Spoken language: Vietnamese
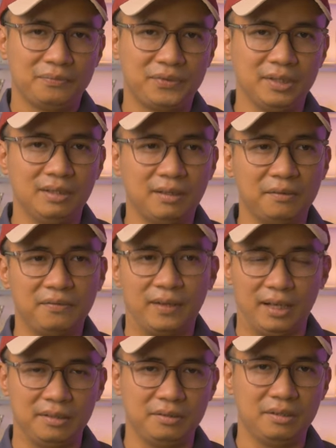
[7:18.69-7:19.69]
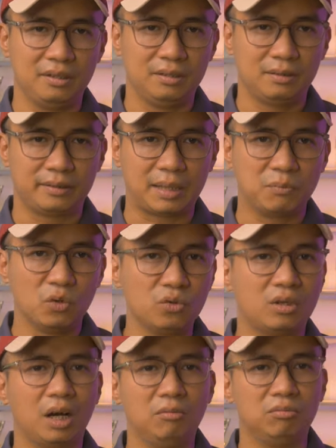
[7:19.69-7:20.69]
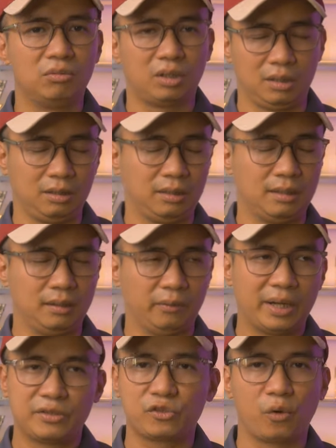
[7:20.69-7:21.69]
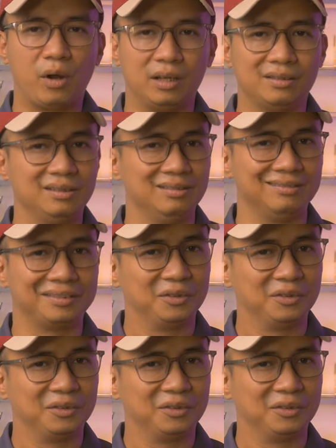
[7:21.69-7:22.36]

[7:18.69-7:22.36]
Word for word: chứ không phải là như 540 hoặc là Grand Soa thì